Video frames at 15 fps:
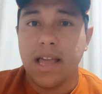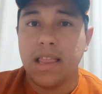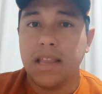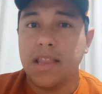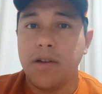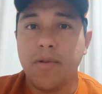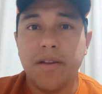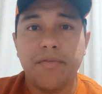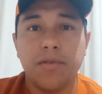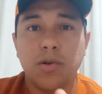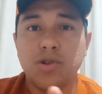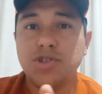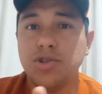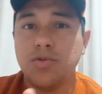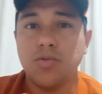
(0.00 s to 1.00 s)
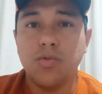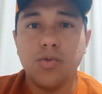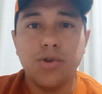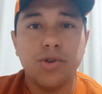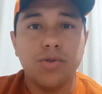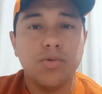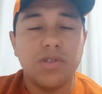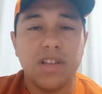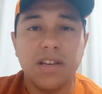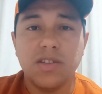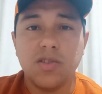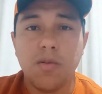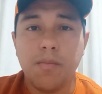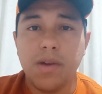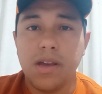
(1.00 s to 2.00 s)
Ela não é flor de cunho nem
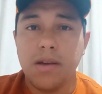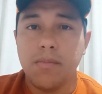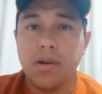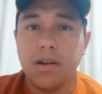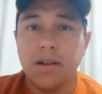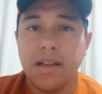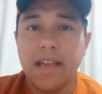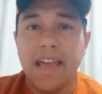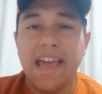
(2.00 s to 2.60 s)
soberba.